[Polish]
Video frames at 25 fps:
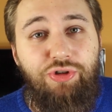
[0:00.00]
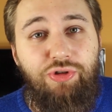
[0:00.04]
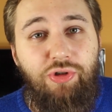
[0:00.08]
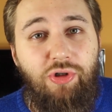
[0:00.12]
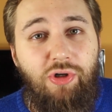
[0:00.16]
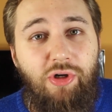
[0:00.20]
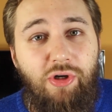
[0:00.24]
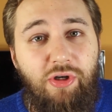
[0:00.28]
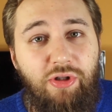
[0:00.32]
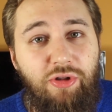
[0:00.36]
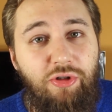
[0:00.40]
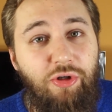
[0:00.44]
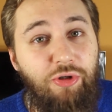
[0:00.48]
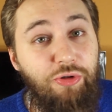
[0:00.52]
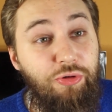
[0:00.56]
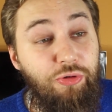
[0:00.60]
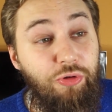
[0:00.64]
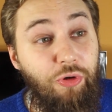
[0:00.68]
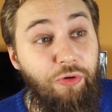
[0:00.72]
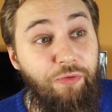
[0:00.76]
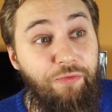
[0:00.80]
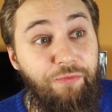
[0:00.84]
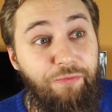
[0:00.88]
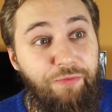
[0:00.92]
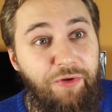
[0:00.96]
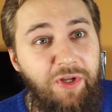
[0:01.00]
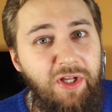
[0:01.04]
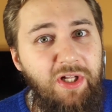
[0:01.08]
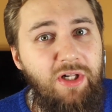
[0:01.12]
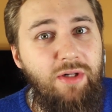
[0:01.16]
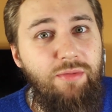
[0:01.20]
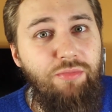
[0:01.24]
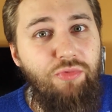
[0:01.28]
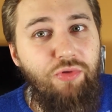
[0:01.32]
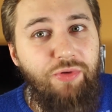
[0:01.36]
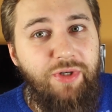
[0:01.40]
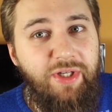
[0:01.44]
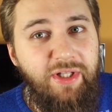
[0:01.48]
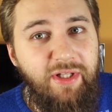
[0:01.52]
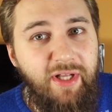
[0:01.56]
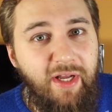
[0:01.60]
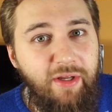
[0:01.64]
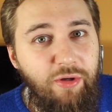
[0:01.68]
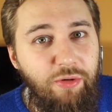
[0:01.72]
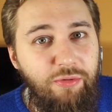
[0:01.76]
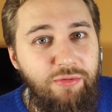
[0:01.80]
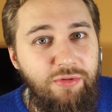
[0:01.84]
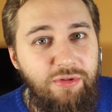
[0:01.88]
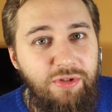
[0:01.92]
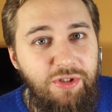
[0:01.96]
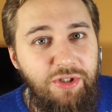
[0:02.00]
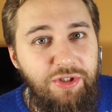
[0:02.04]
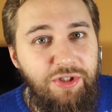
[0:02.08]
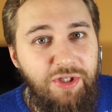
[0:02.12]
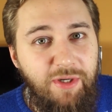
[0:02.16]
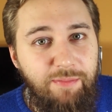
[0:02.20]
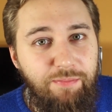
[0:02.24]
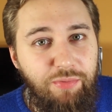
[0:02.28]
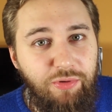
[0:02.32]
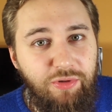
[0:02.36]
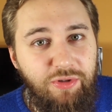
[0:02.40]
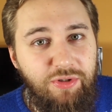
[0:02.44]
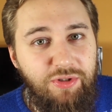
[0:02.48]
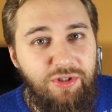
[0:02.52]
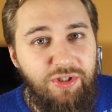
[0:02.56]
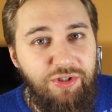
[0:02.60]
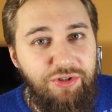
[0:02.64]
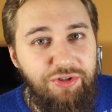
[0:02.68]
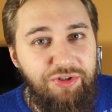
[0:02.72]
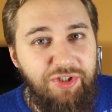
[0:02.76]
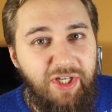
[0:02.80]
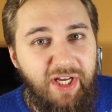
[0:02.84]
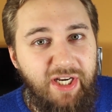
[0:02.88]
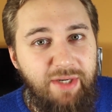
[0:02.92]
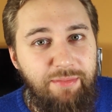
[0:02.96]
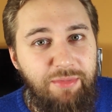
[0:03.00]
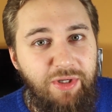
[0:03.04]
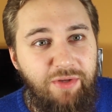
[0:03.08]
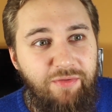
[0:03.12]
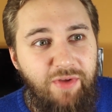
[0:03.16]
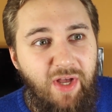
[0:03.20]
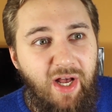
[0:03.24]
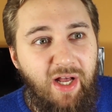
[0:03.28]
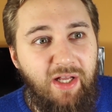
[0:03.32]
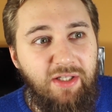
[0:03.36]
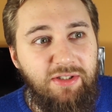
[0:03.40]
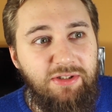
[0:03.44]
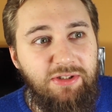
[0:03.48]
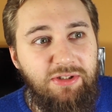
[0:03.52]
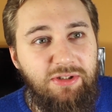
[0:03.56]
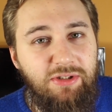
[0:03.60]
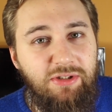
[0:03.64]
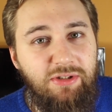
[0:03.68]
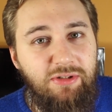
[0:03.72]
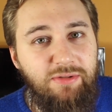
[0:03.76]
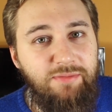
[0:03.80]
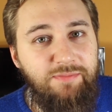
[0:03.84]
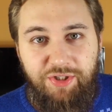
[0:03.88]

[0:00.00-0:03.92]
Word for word: Short to film uginający się pod ciężarem gwiazd.